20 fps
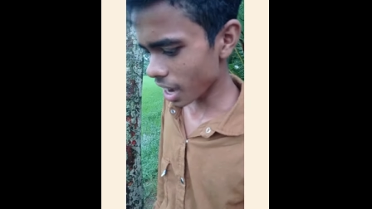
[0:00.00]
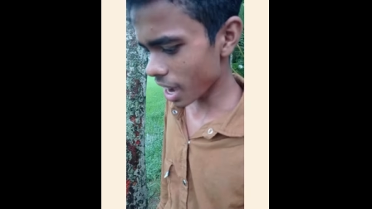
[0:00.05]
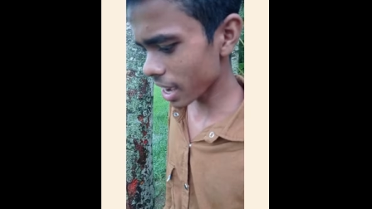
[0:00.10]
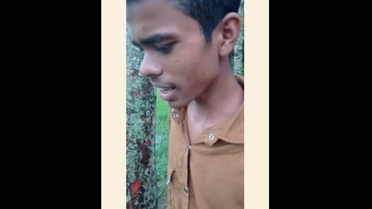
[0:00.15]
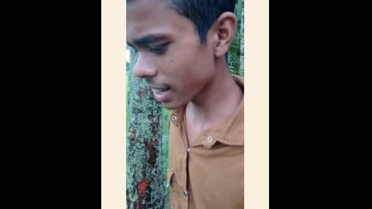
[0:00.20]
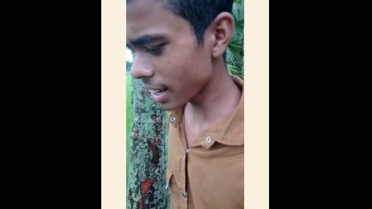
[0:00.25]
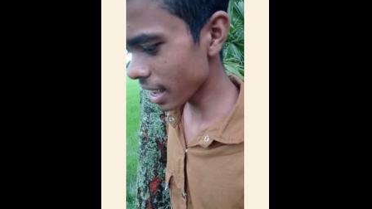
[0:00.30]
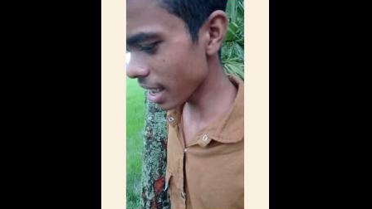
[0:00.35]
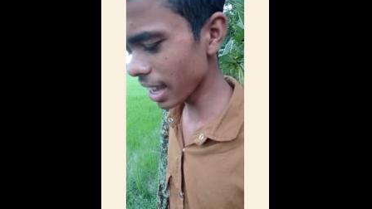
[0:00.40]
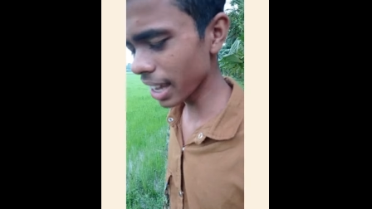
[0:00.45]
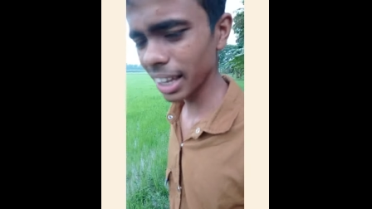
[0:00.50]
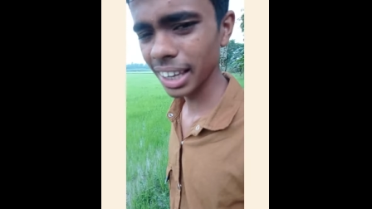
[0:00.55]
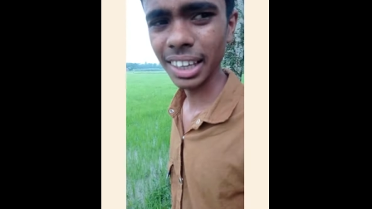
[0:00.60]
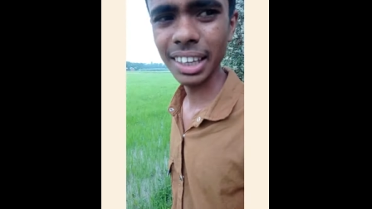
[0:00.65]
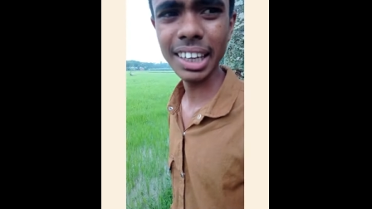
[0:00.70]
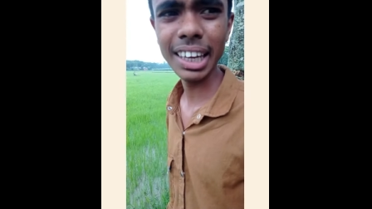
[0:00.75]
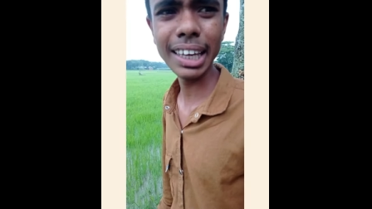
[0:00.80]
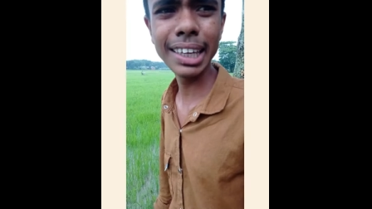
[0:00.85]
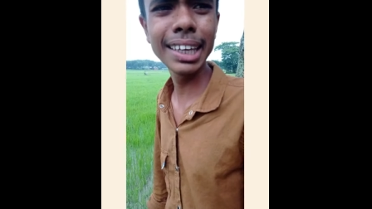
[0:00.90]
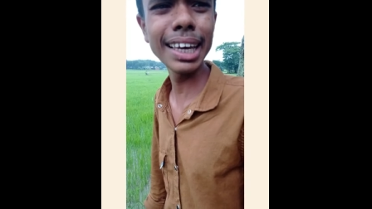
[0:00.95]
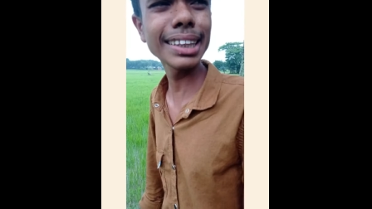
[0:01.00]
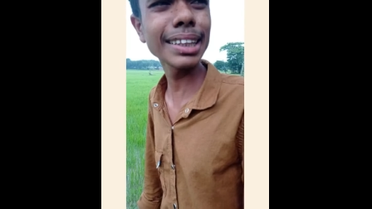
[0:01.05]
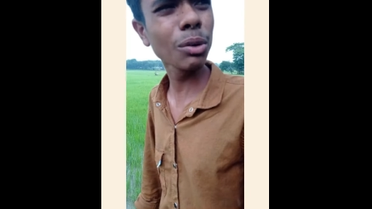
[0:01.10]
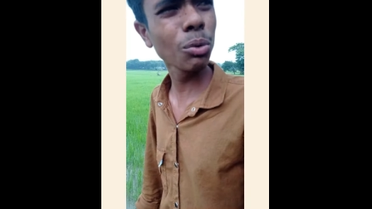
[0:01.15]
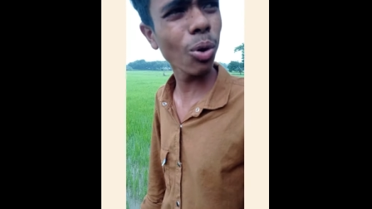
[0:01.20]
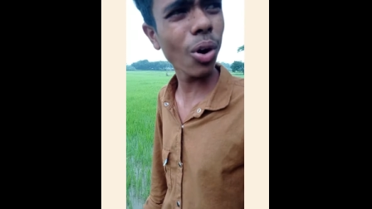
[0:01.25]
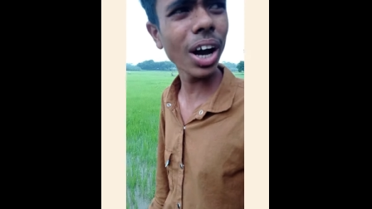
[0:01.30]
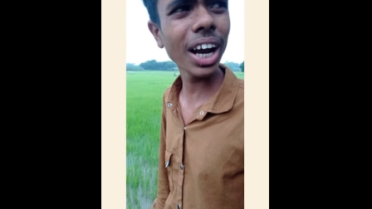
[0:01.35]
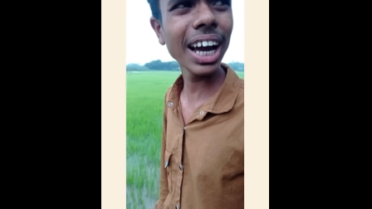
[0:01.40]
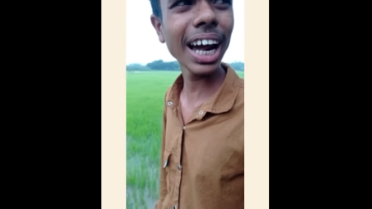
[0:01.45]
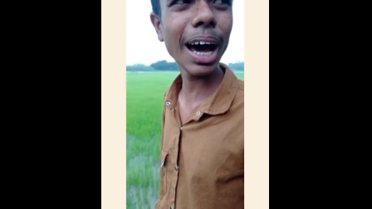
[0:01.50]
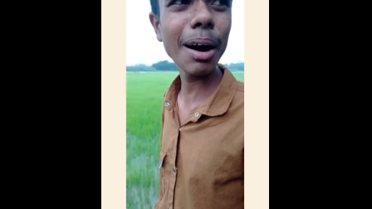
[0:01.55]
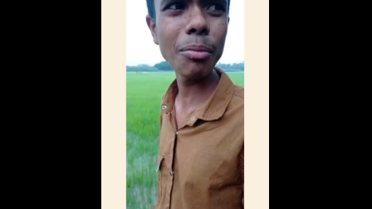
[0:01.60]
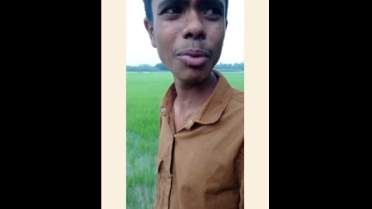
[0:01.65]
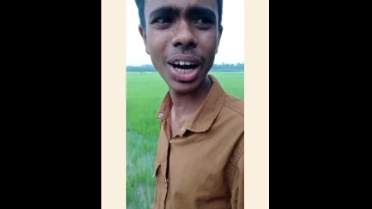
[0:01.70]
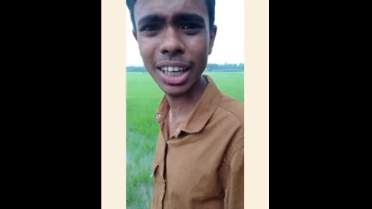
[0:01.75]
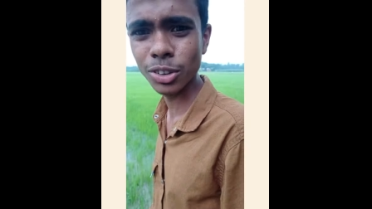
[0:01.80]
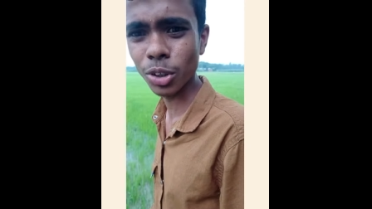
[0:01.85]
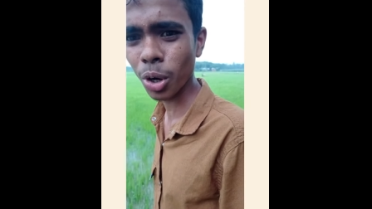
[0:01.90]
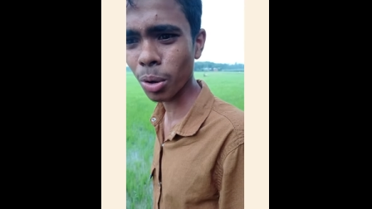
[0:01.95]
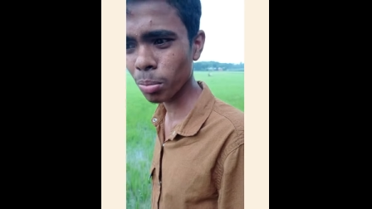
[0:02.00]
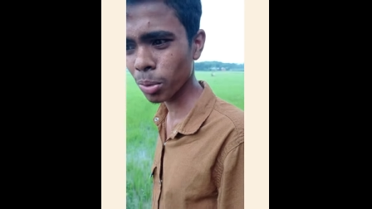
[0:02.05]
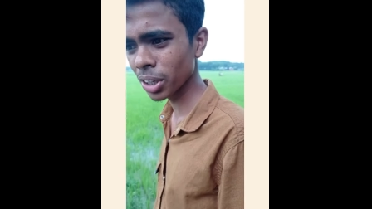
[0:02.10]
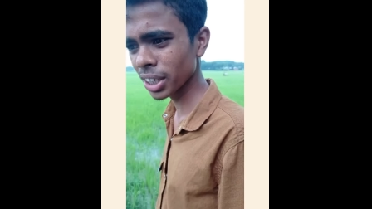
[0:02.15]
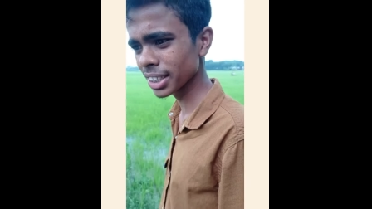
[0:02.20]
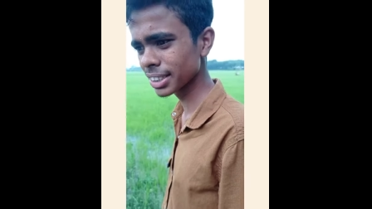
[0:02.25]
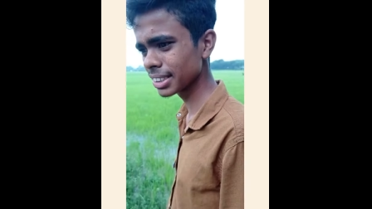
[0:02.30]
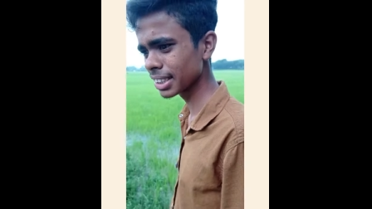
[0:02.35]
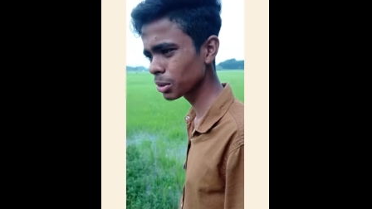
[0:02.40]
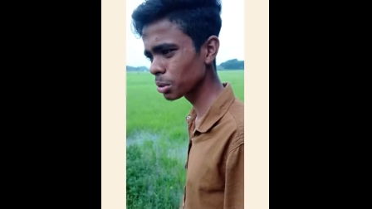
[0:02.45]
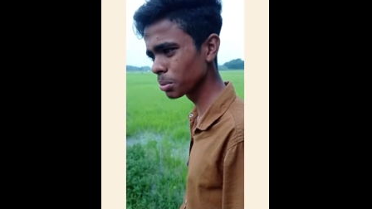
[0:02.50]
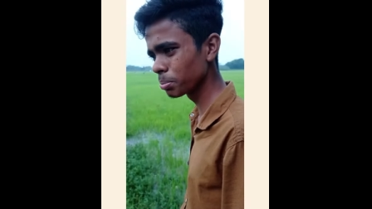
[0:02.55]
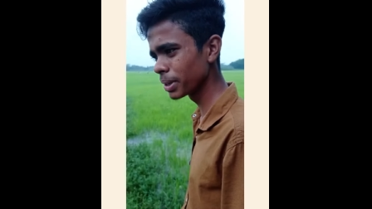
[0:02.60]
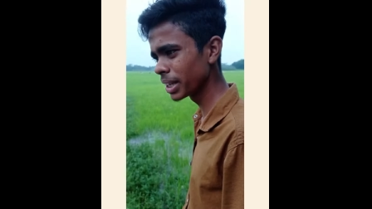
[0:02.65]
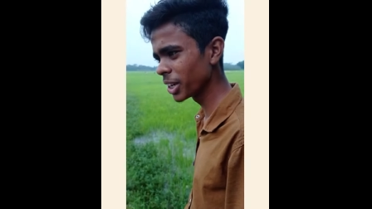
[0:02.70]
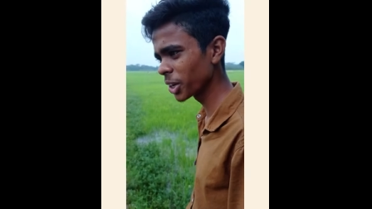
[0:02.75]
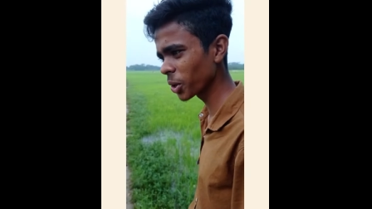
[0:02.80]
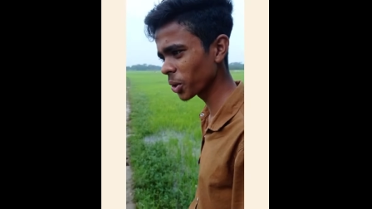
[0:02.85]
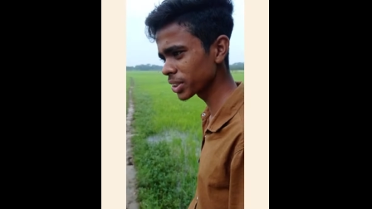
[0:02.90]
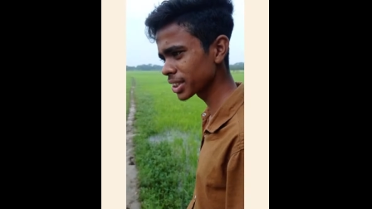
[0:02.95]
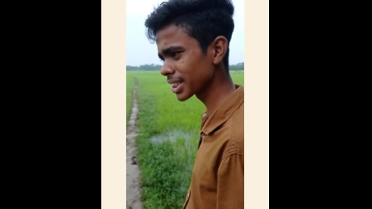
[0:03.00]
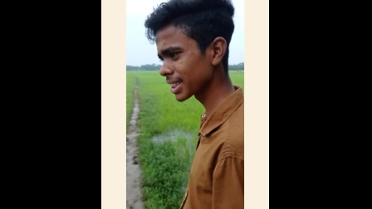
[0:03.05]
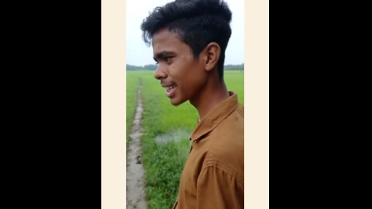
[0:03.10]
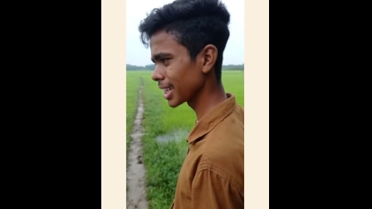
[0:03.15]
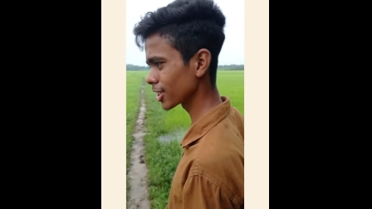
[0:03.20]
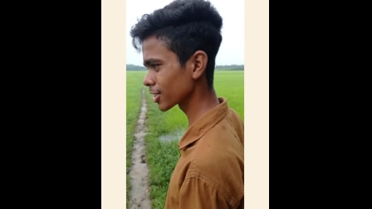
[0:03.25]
আরে কে তো কই গ্রাম ধর্ম নিছি ভিডিও কথা